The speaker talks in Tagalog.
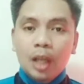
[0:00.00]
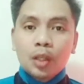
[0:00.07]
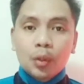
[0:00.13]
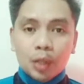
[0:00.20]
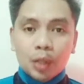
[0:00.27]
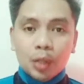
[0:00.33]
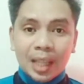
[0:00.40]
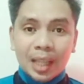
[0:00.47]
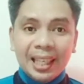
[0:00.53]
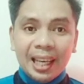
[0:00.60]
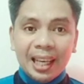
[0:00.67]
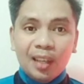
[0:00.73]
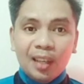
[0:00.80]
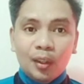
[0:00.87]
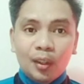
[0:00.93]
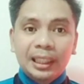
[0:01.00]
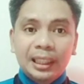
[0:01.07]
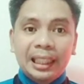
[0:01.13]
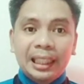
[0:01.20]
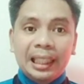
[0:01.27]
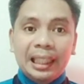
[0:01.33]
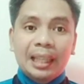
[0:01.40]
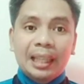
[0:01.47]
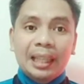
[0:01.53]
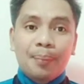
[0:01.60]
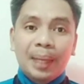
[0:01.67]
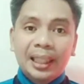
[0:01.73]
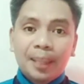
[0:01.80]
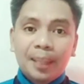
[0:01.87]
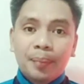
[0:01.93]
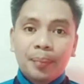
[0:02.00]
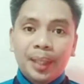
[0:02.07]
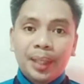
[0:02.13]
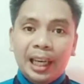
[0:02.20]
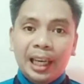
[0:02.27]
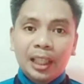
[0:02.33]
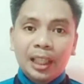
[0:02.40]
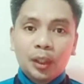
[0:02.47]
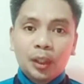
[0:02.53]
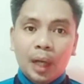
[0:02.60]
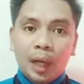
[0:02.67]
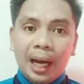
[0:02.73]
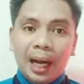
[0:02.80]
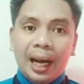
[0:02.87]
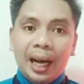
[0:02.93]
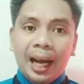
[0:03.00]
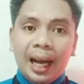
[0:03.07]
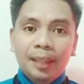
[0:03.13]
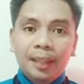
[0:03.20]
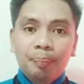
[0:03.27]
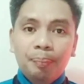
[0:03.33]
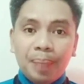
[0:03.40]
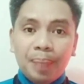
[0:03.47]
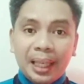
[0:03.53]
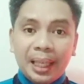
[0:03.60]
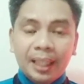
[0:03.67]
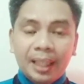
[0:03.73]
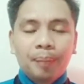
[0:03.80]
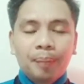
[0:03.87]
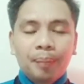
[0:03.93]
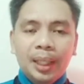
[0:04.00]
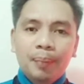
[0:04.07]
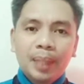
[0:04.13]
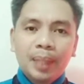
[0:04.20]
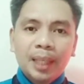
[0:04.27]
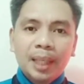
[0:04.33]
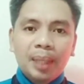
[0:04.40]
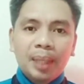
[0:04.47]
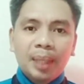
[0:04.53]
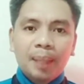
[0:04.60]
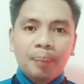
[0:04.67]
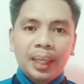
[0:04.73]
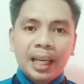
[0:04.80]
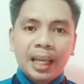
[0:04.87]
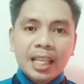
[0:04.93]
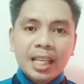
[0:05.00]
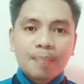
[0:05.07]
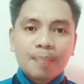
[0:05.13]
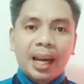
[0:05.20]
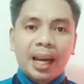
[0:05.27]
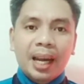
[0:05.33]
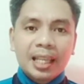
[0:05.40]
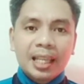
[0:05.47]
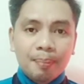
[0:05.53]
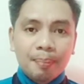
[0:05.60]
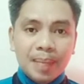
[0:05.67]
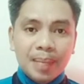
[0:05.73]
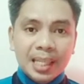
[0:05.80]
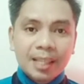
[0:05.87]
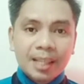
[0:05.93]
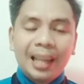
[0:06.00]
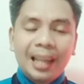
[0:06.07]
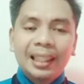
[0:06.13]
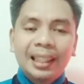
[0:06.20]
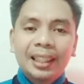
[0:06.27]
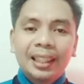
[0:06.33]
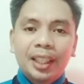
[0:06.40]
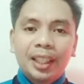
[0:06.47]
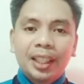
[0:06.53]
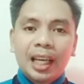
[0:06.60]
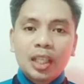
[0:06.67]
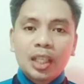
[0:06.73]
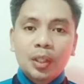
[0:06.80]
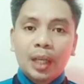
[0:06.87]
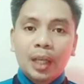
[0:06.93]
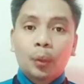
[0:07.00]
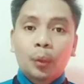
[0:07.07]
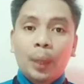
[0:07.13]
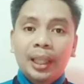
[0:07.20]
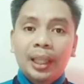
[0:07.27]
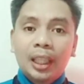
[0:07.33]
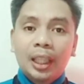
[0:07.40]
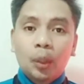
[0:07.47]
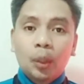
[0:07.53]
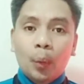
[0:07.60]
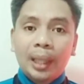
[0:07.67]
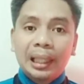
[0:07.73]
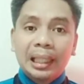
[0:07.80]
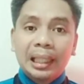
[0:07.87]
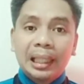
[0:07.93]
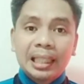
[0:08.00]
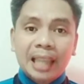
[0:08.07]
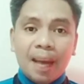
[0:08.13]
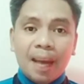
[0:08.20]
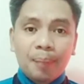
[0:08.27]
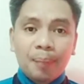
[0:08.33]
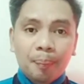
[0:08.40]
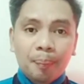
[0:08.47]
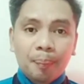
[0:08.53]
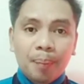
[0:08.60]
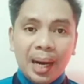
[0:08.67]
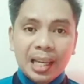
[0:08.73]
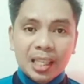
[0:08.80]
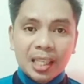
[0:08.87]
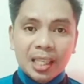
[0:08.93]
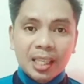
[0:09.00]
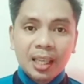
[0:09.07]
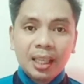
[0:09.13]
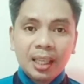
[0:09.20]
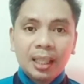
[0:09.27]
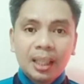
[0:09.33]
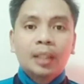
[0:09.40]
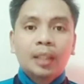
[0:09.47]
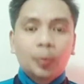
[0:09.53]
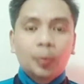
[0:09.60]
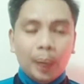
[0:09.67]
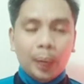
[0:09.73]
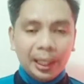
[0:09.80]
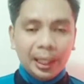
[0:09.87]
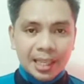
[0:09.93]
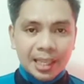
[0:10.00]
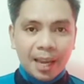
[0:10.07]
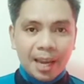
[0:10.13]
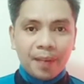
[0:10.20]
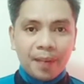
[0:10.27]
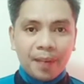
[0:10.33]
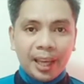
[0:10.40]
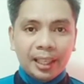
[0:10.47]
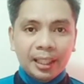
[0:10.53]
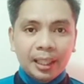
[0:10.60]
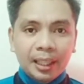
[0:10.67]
So sana kung si Samantha Bernardo ang handpick ng Binibining Pilipinas para sa Miss Grand International 2020 this coming March 27,